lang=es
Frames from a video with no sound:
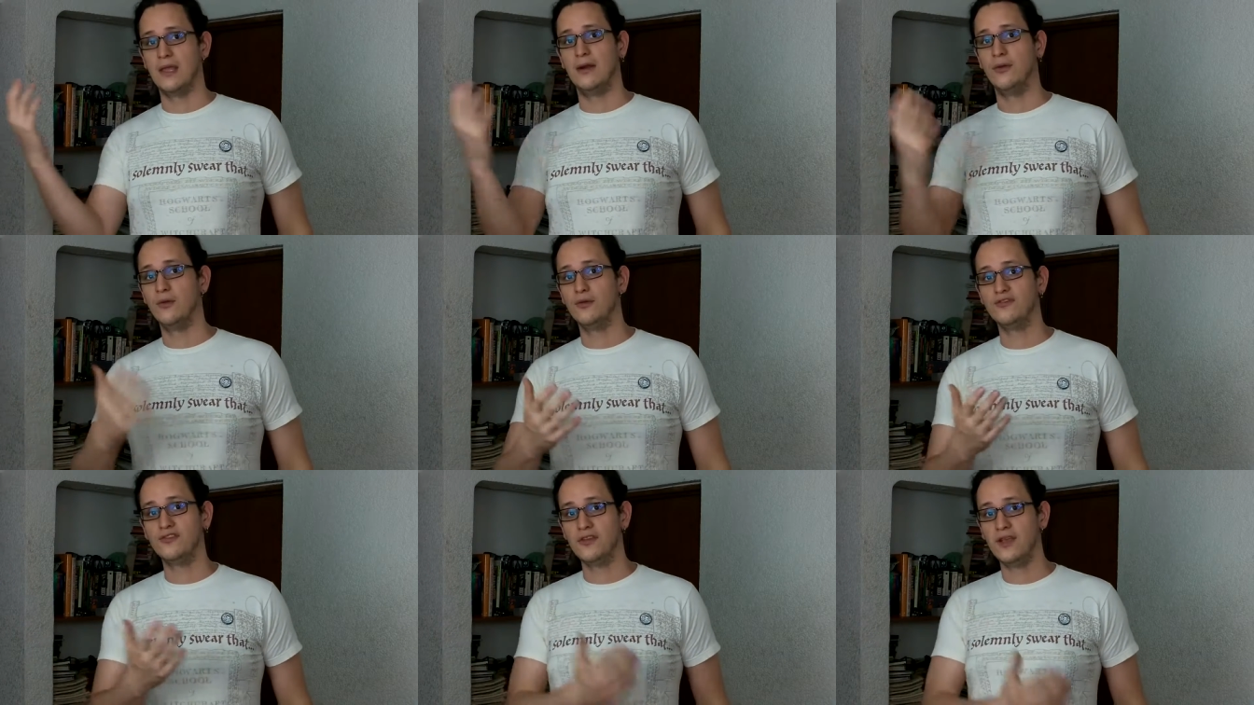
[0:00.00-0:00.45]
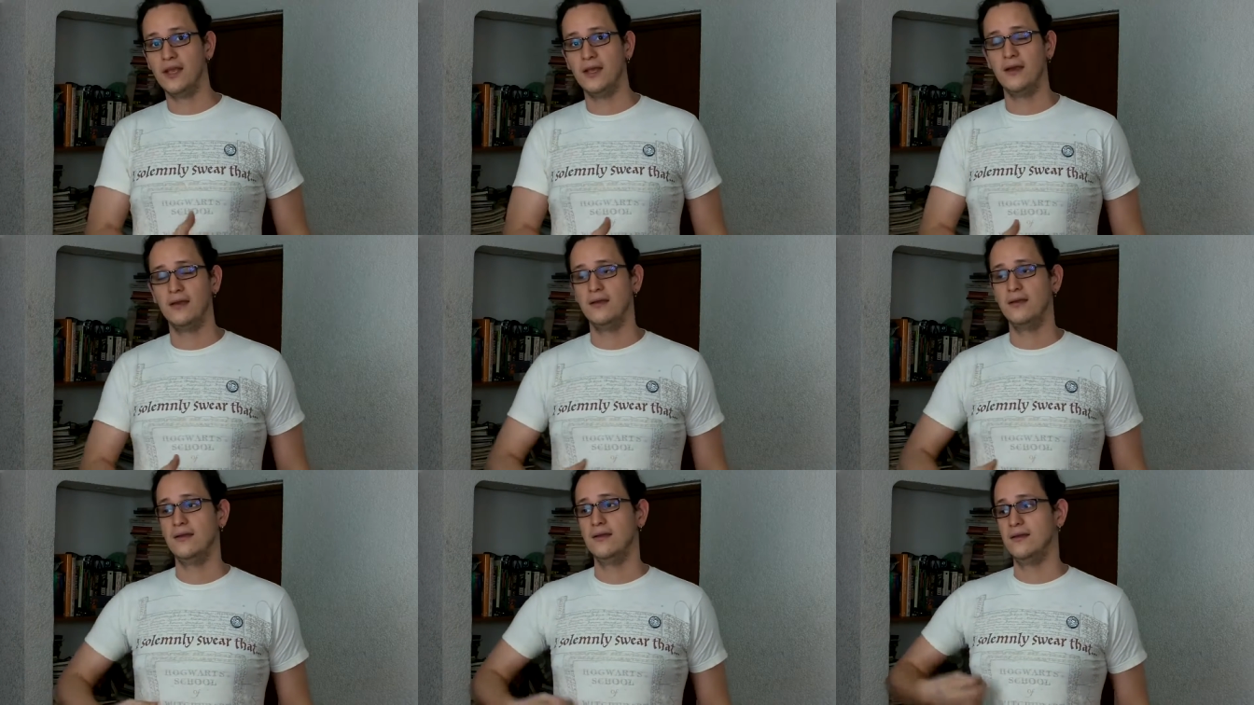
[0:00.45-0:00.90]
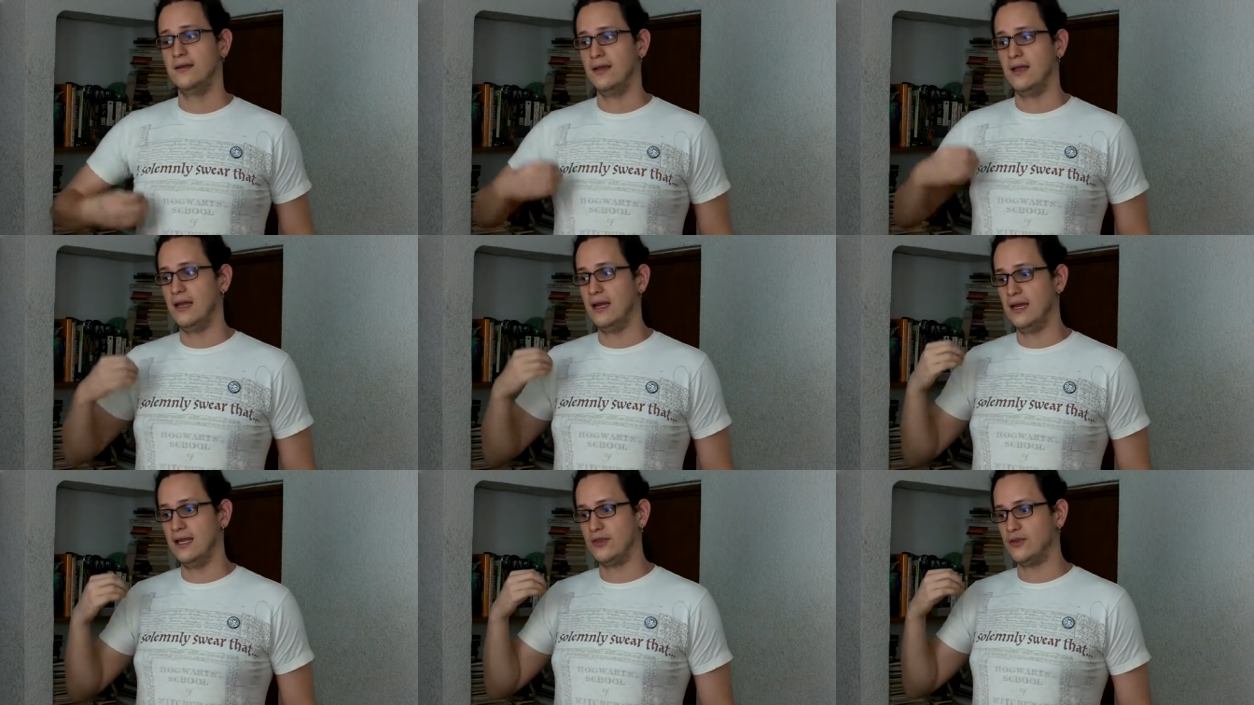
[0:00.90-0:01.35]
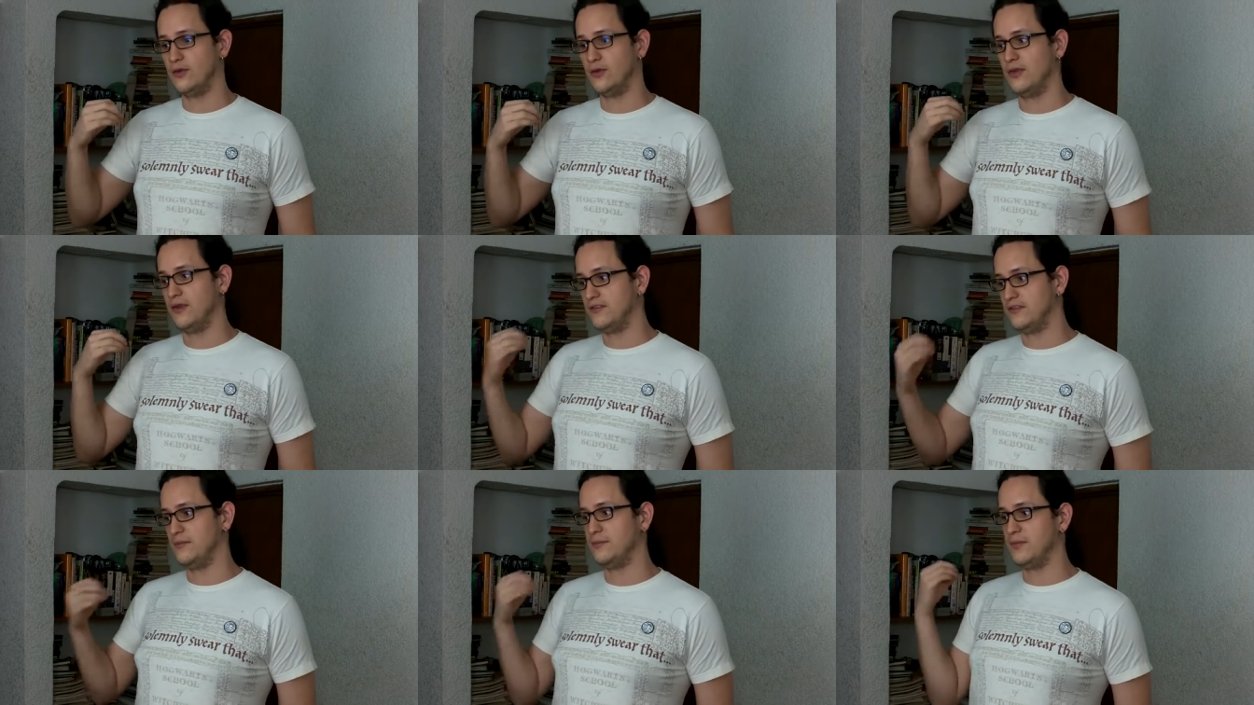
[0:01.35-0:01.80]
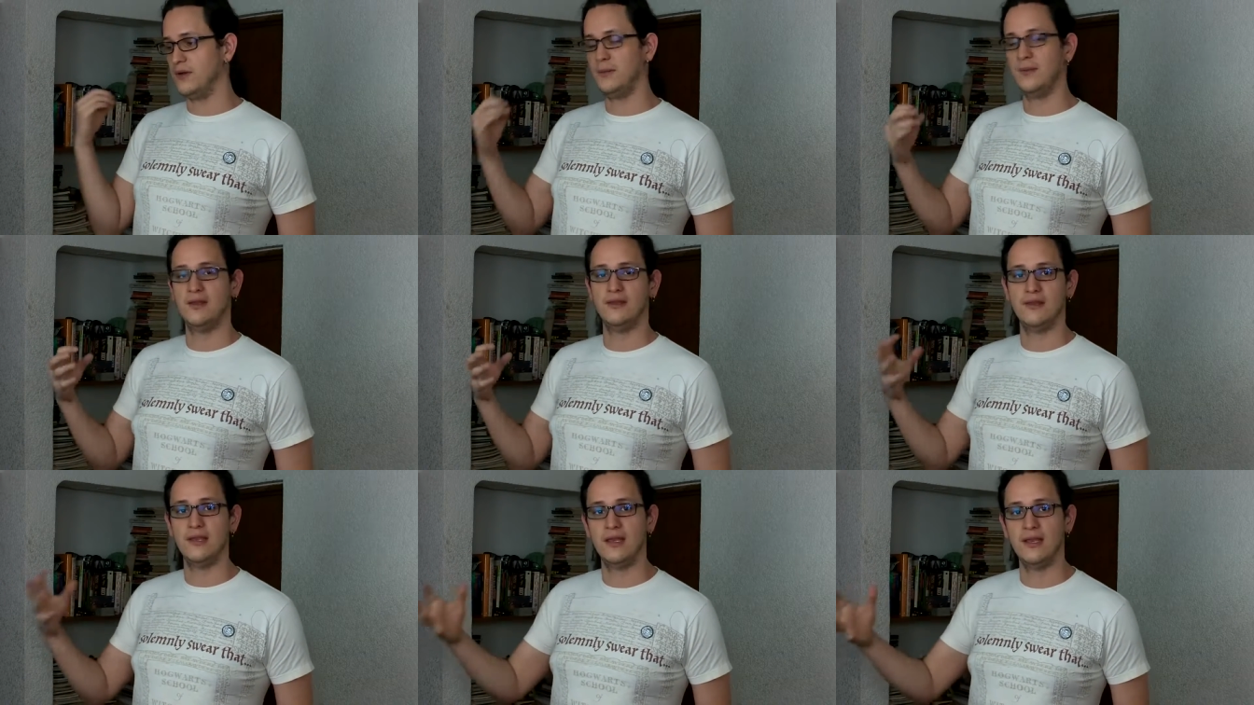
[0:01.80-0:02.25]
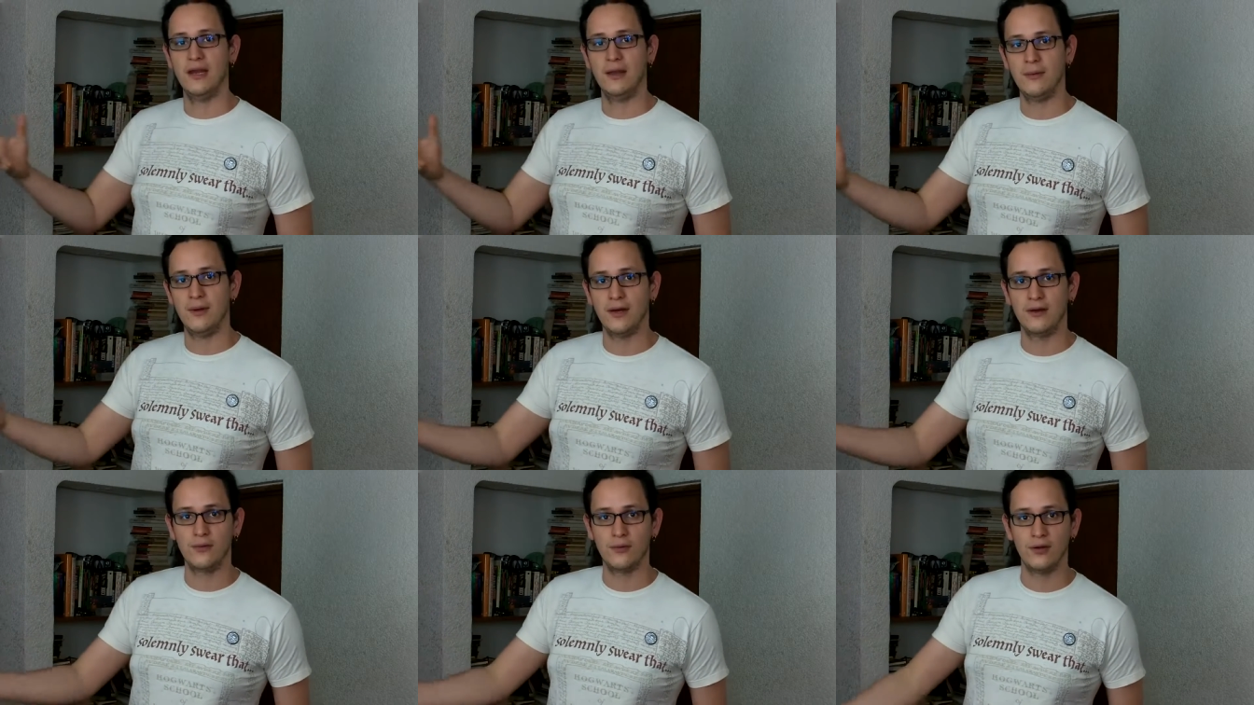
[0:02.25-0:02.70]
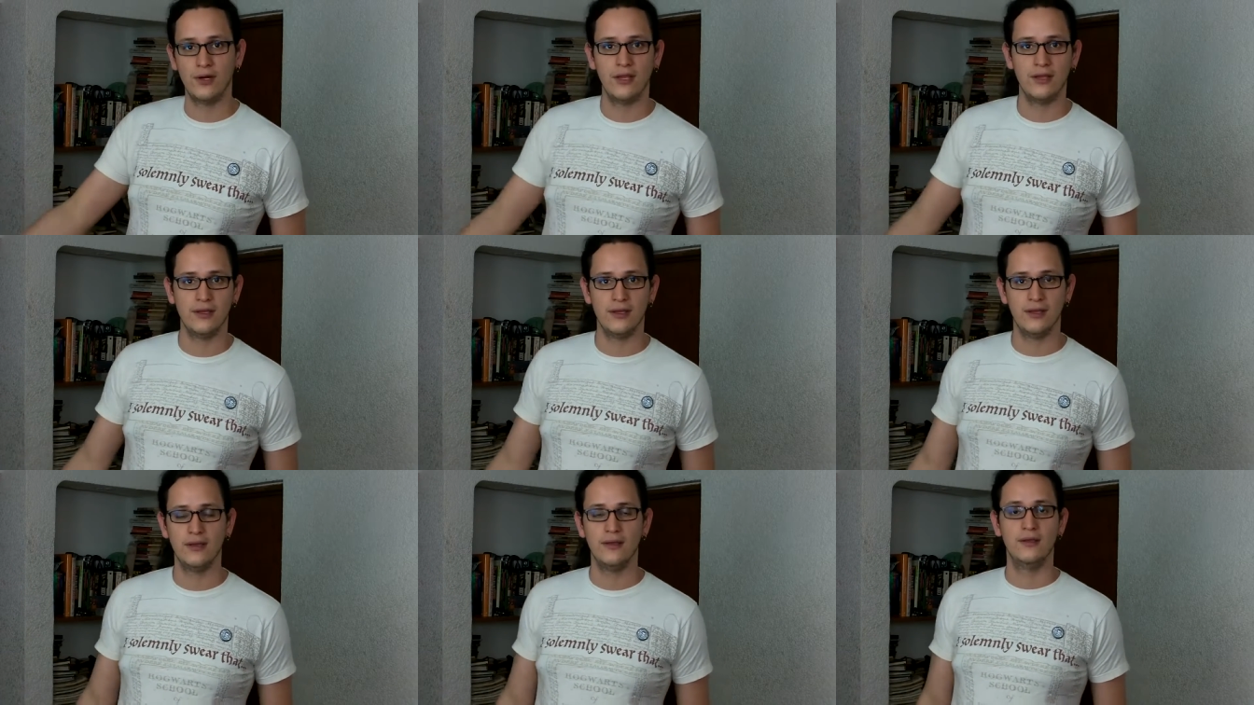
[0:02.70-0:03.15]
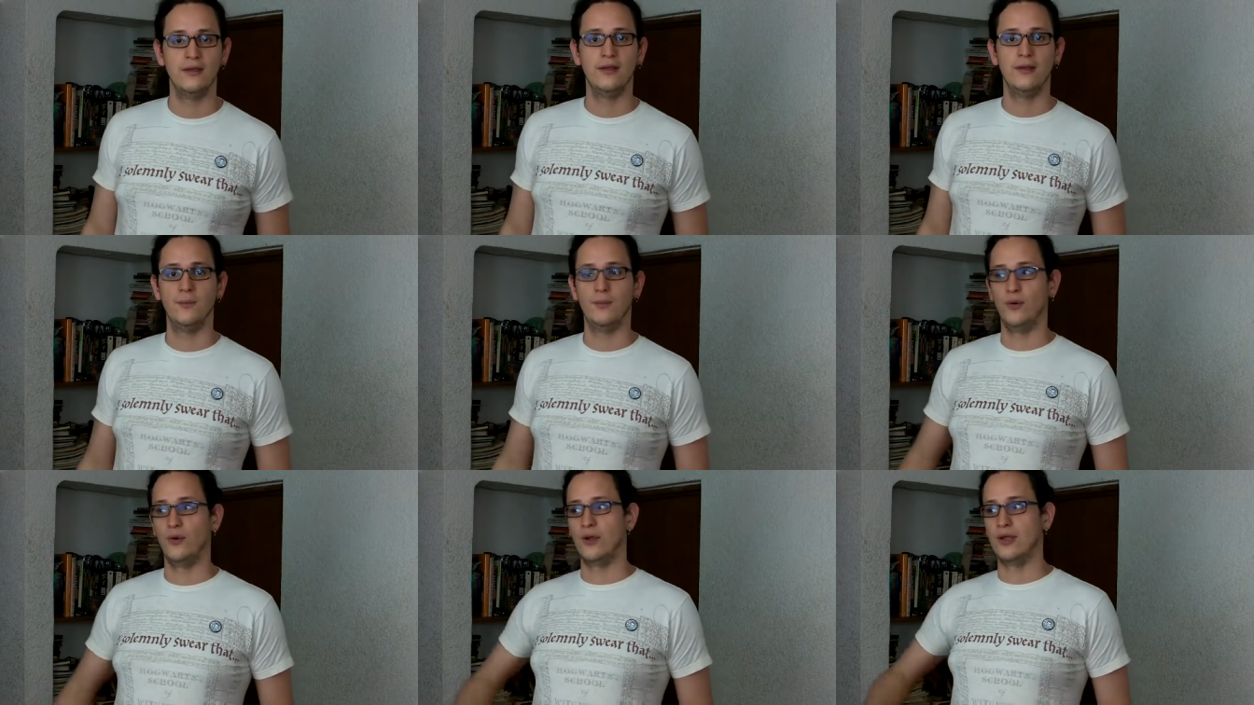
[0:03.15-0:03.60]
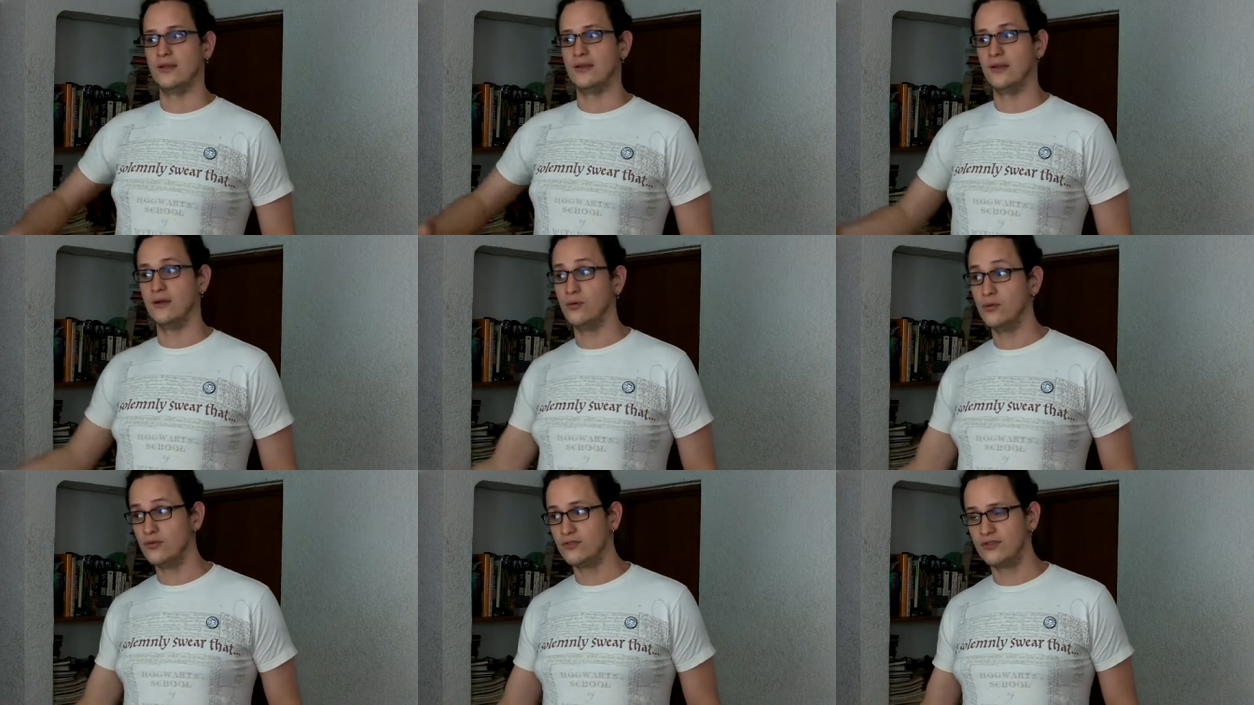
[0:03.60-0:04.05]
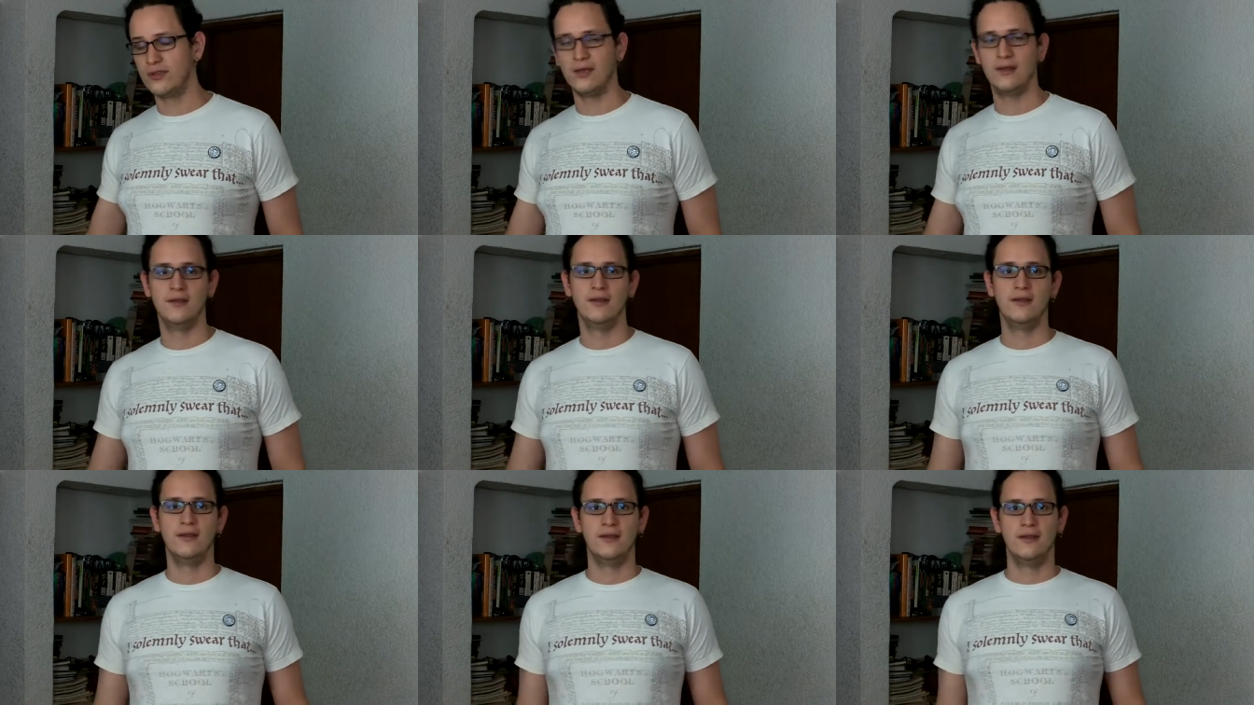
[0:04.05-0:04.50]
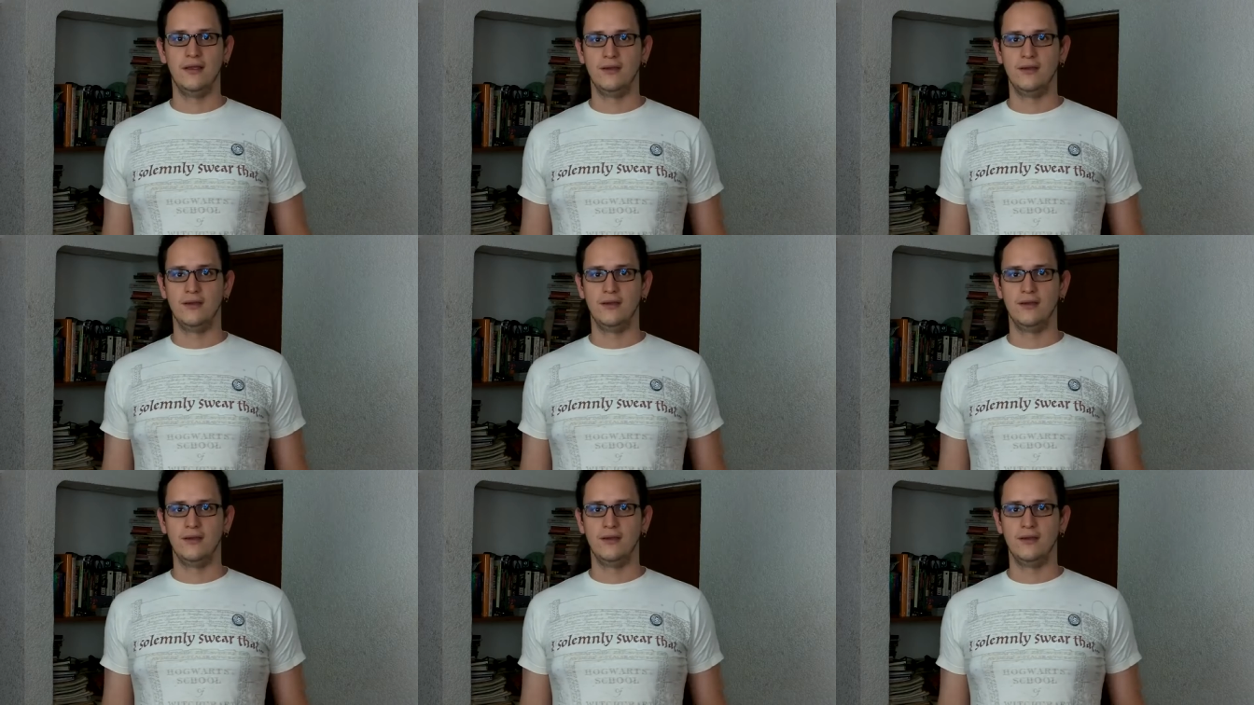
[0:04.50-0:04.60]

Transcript: que no sea el hecho de simplemente ir a hablar con ella porque te gusta.